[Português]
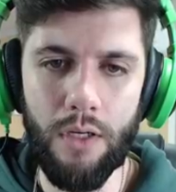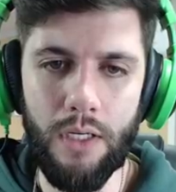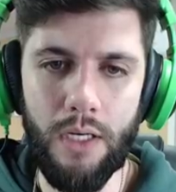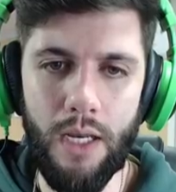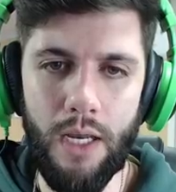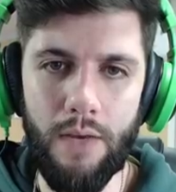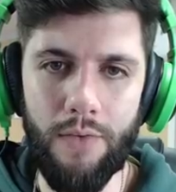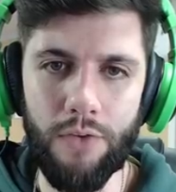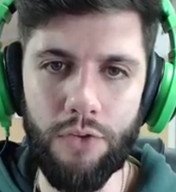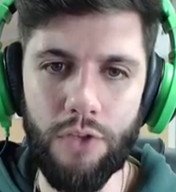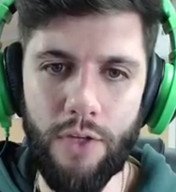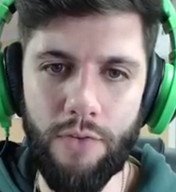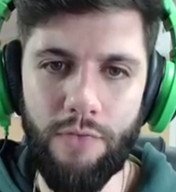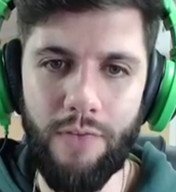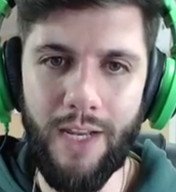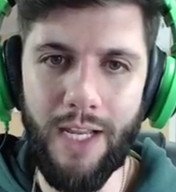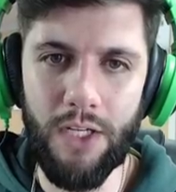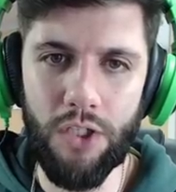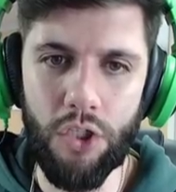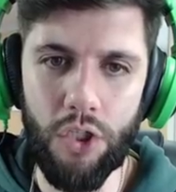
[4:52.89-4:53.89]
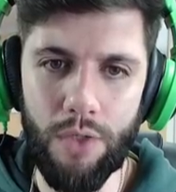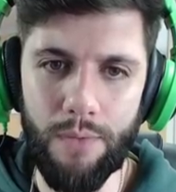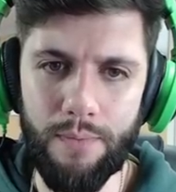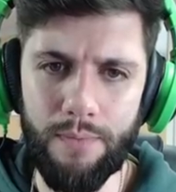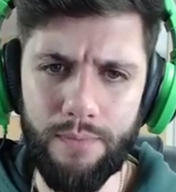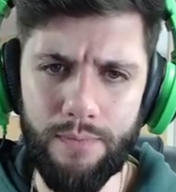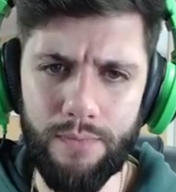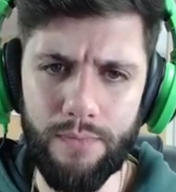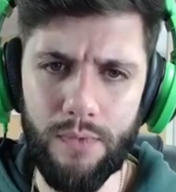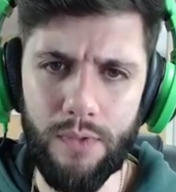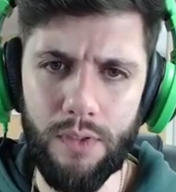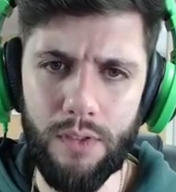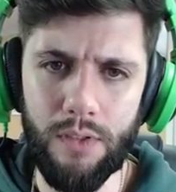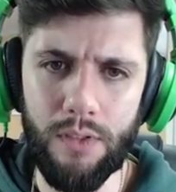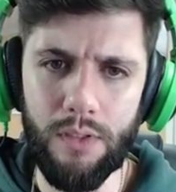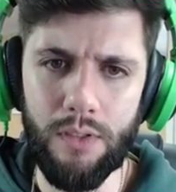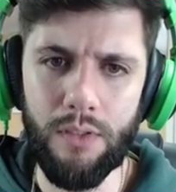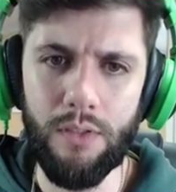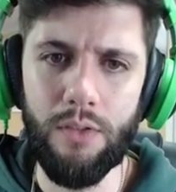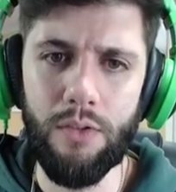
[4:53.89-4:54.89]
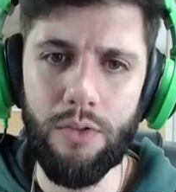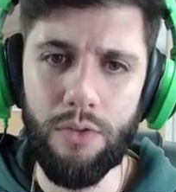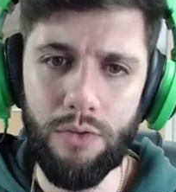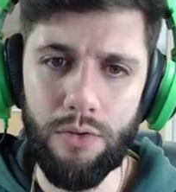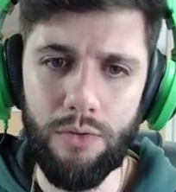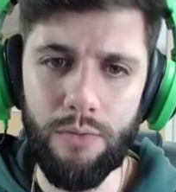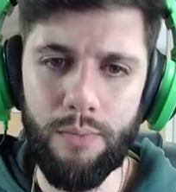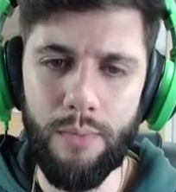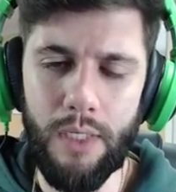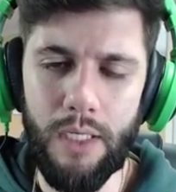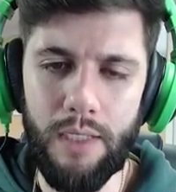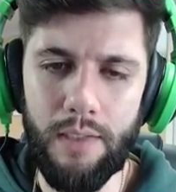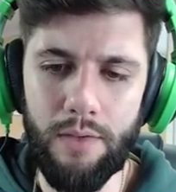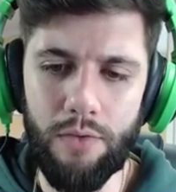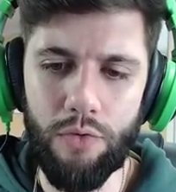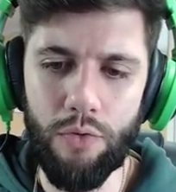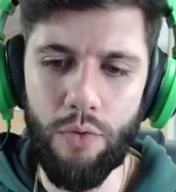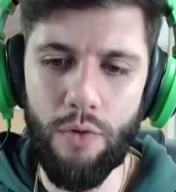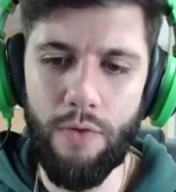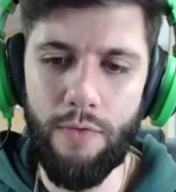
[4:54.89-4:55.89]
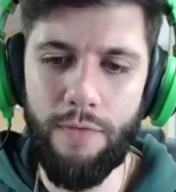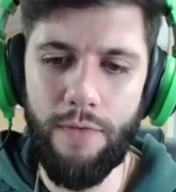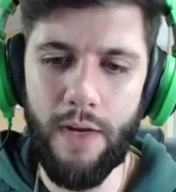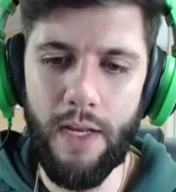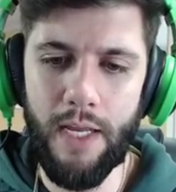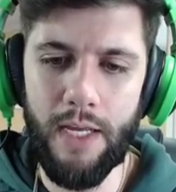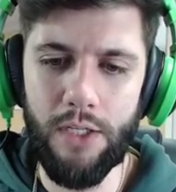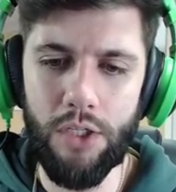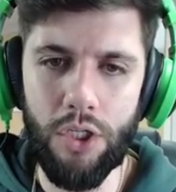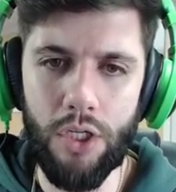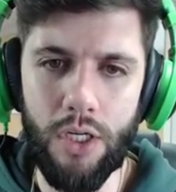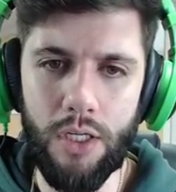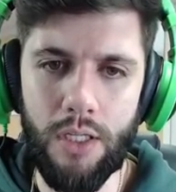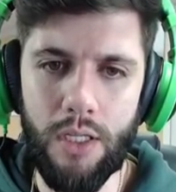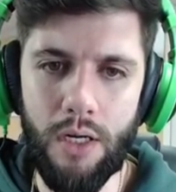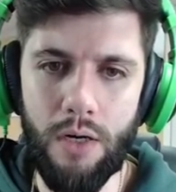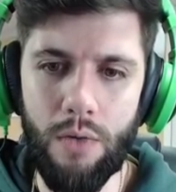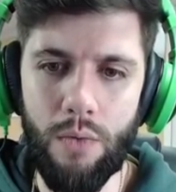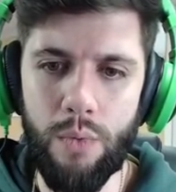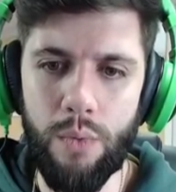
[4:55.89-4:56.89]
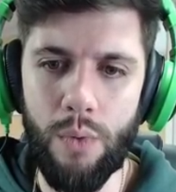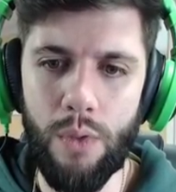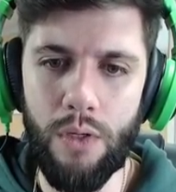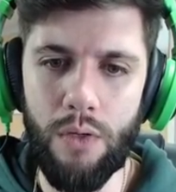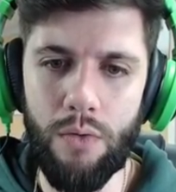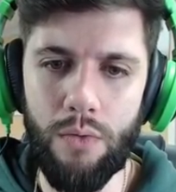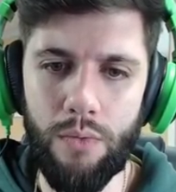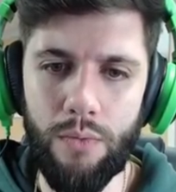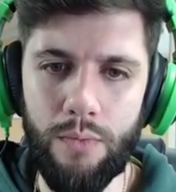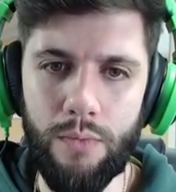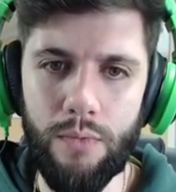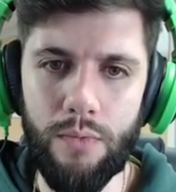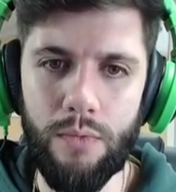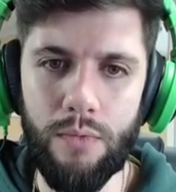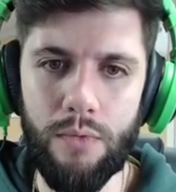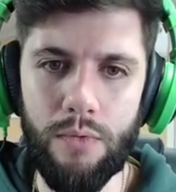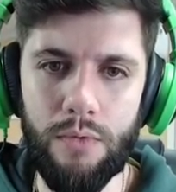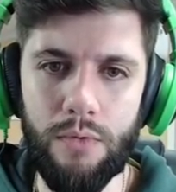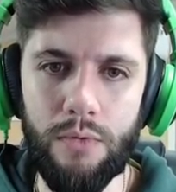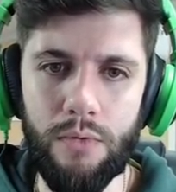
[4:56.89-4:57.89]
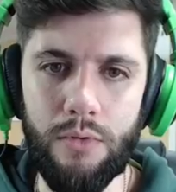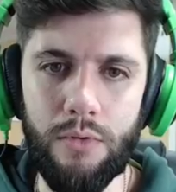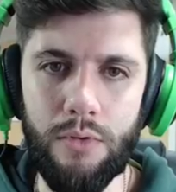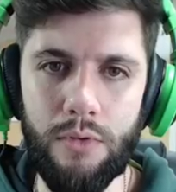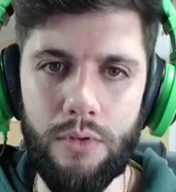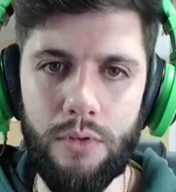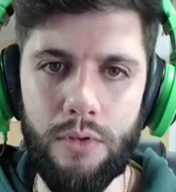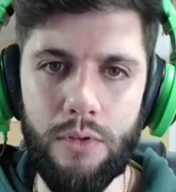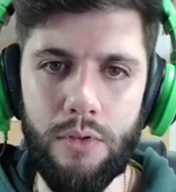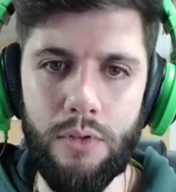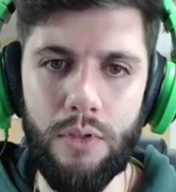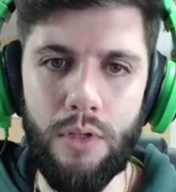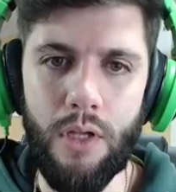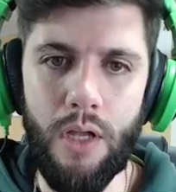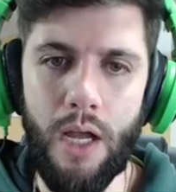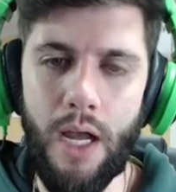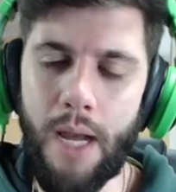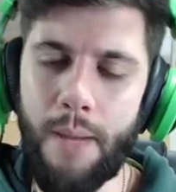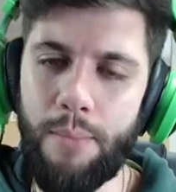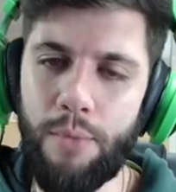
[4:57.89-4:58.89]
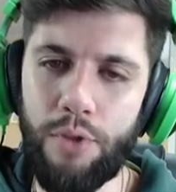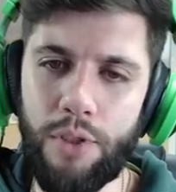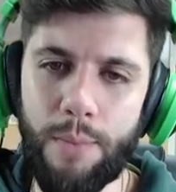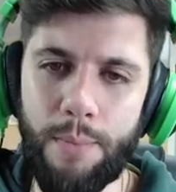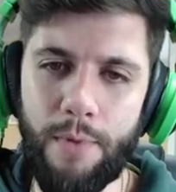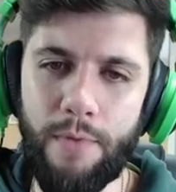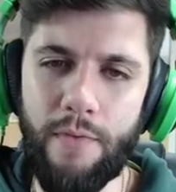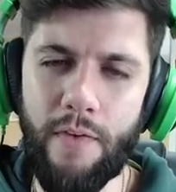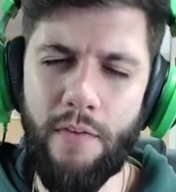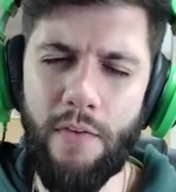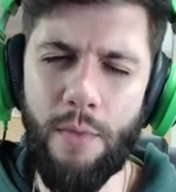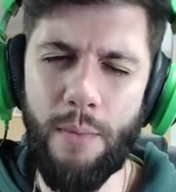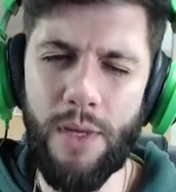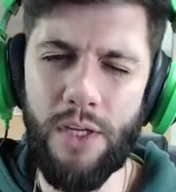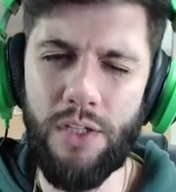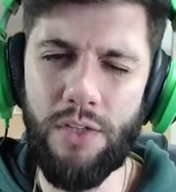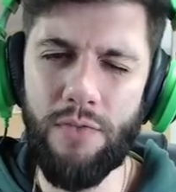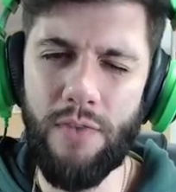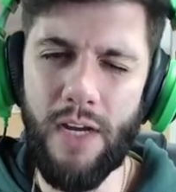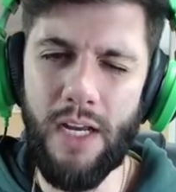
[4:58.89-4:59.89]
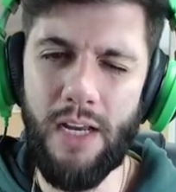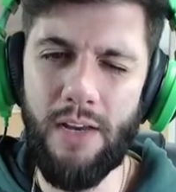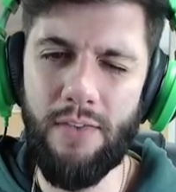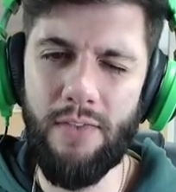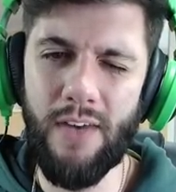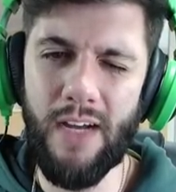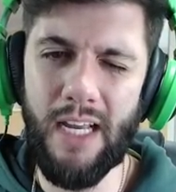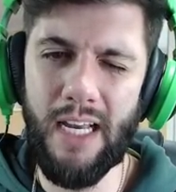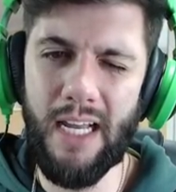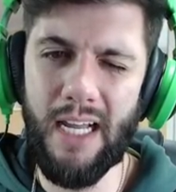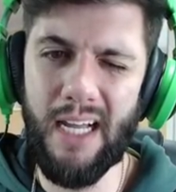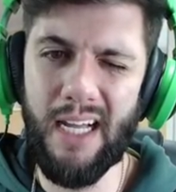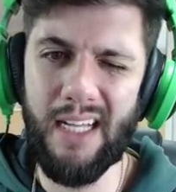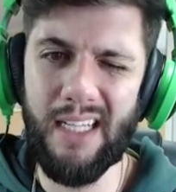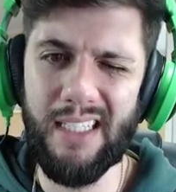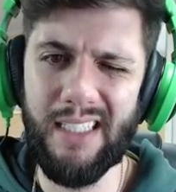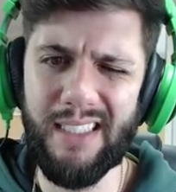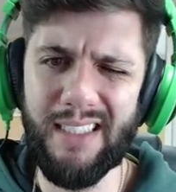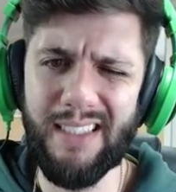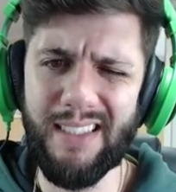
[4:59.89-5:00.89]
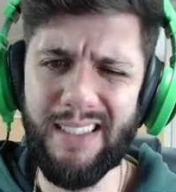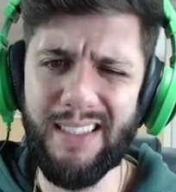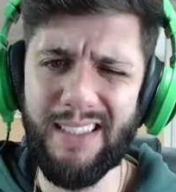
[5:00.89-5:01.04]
Ok, vai jogar flecha. Beleza, jogou a flecha. Tranquilo. A bruxa provavelmente vai levar lá.